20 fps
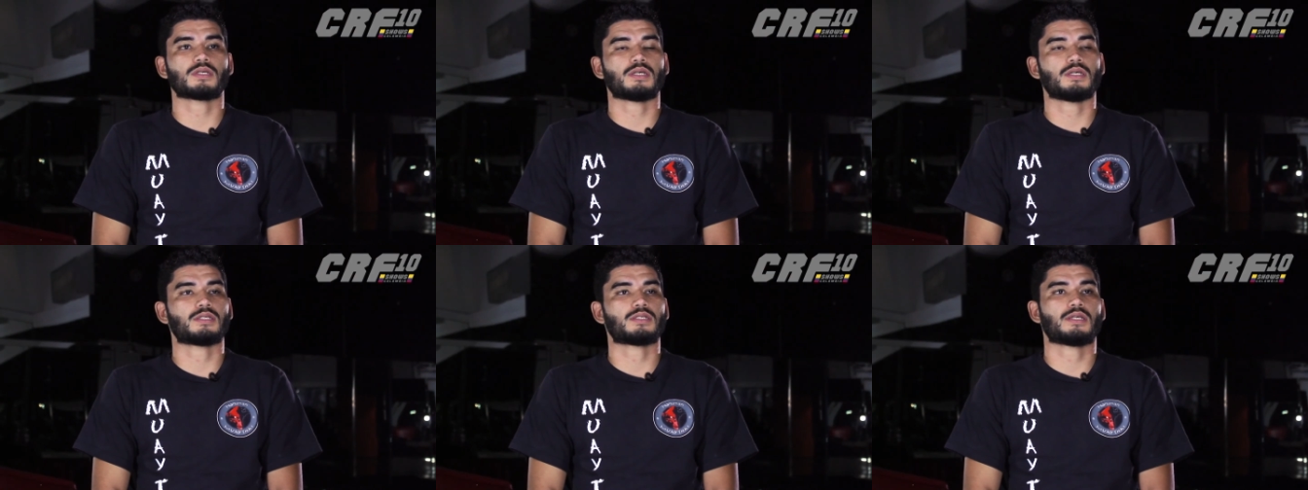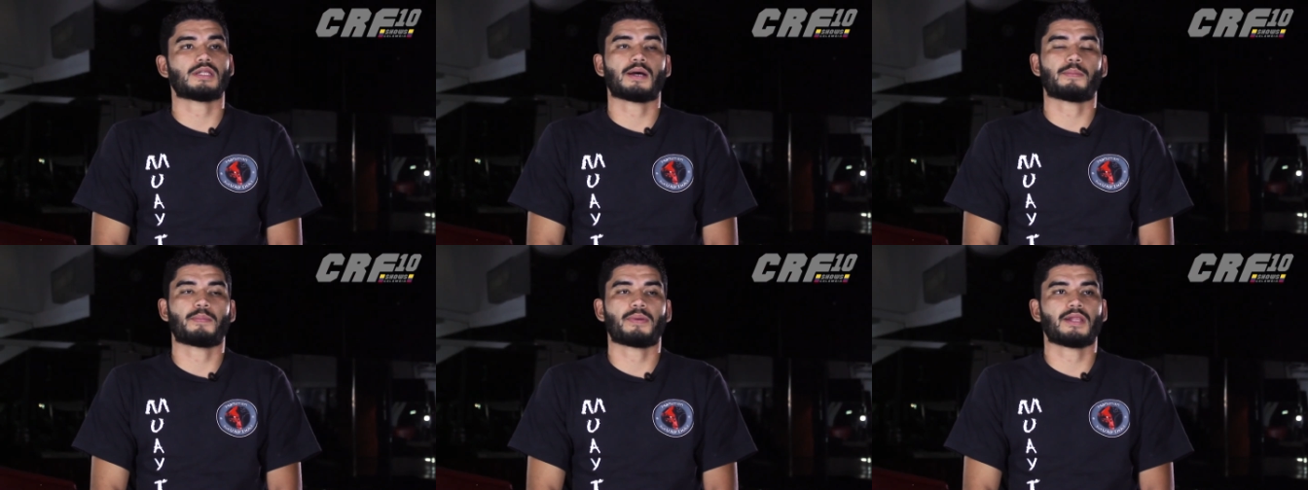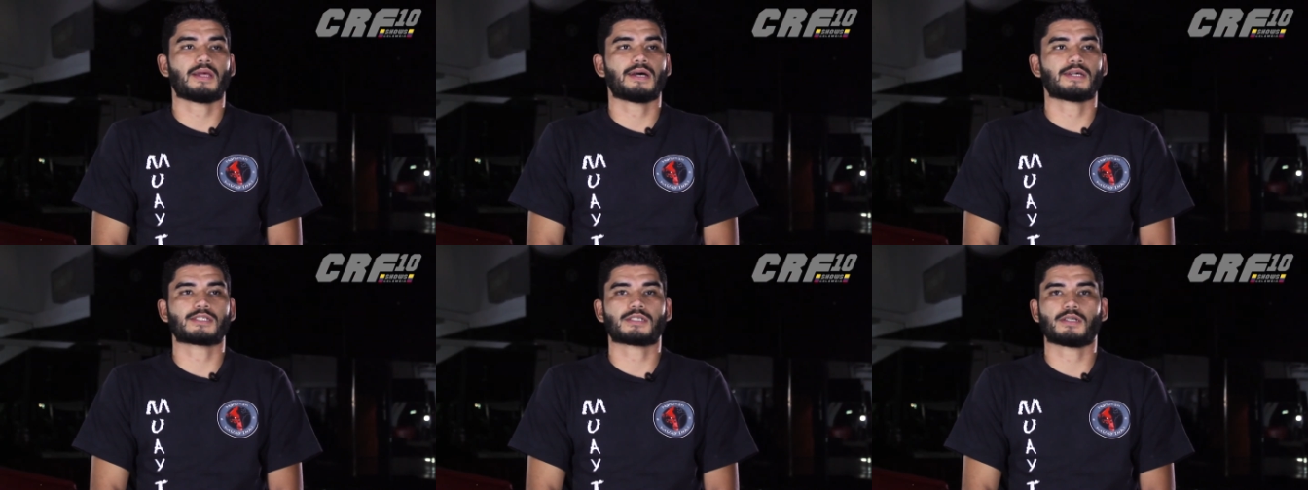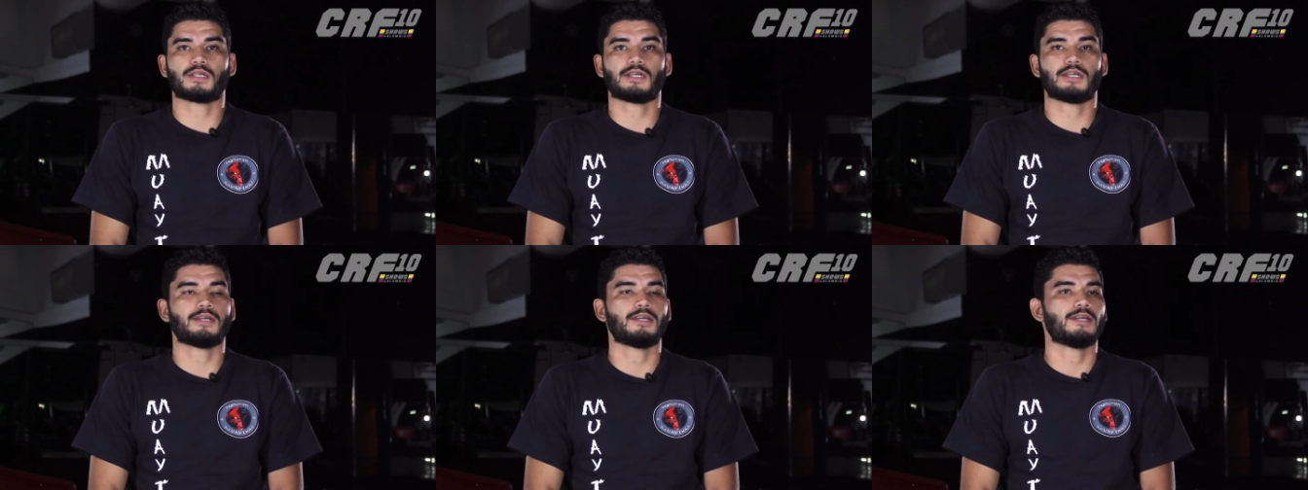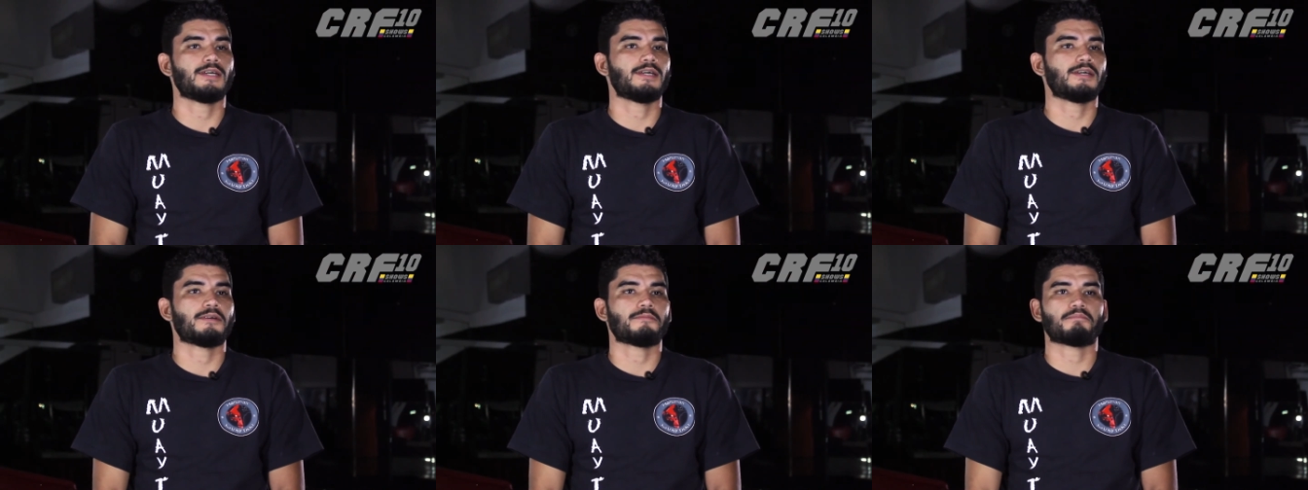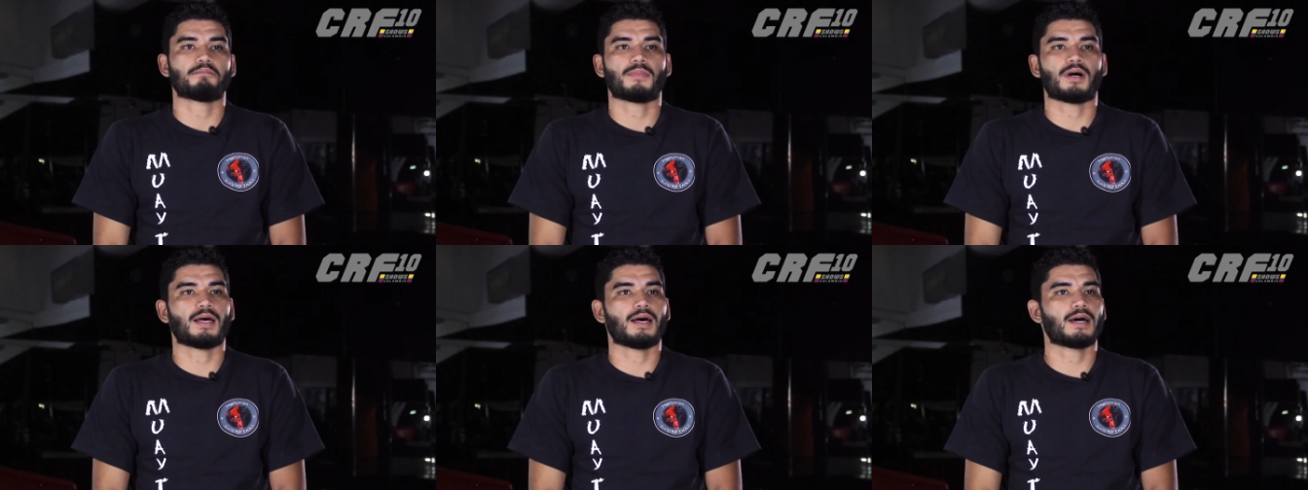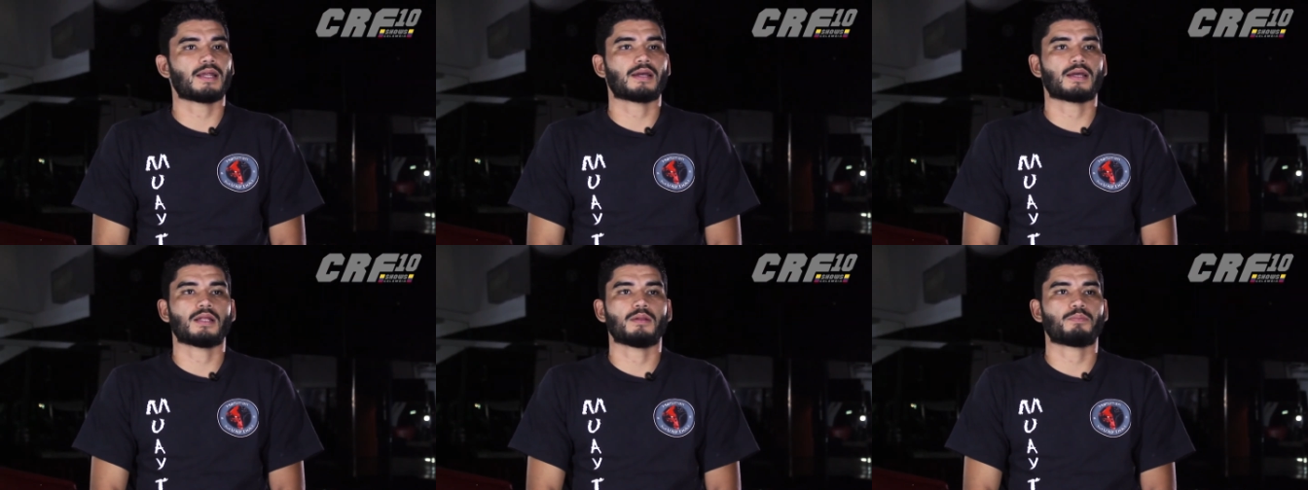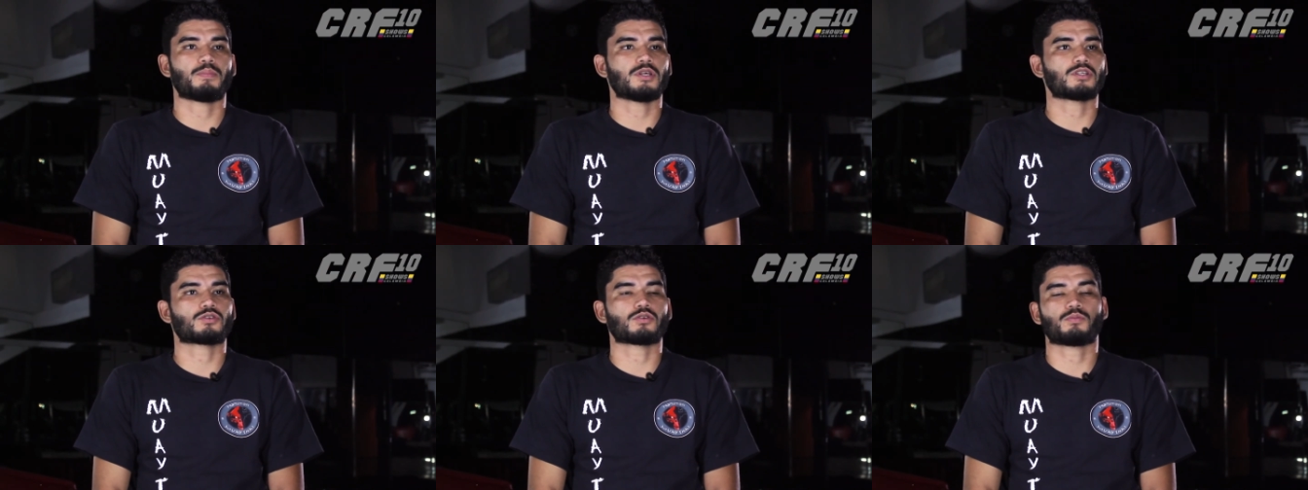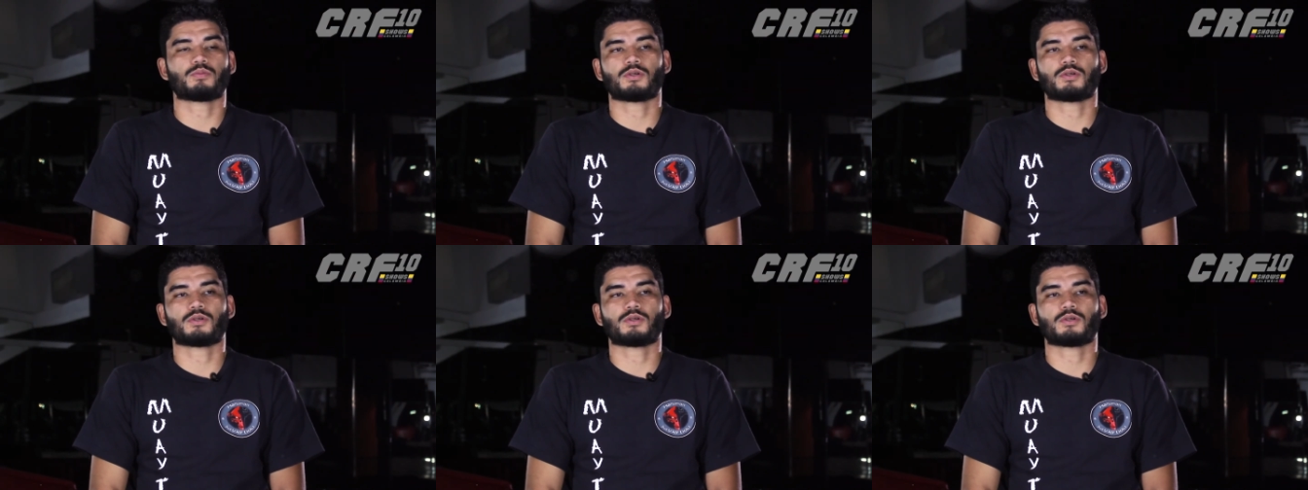y si la pelea se va a dar en el piso,